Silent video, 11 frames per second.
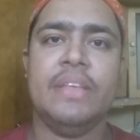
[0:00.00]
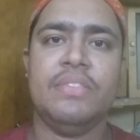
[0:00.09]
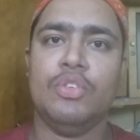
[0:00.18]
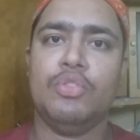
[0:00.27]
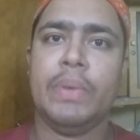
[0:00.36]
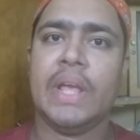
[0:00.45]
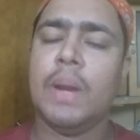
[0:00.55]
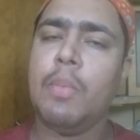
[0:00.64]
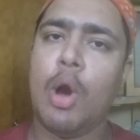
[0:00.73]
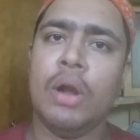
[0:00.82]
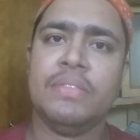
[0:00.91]
ஏஜஸ் யூஸ்
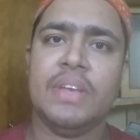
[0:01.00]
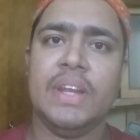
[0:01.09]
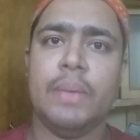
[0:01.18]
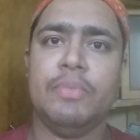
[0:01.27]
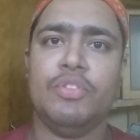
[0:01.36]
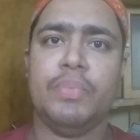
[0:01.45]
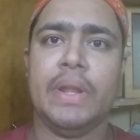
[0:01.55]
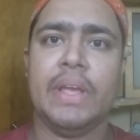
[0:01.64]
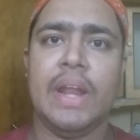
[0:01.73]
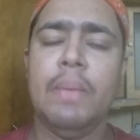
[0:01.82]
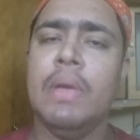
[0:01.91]
பண்ணிக்கலாம் ஆல் ஸ்கின் டைப்ஸ் யூஸ்
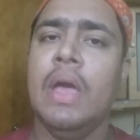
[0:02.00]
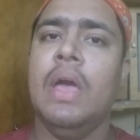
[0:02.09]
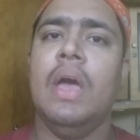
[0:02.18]
பண்ணிக்கலாம்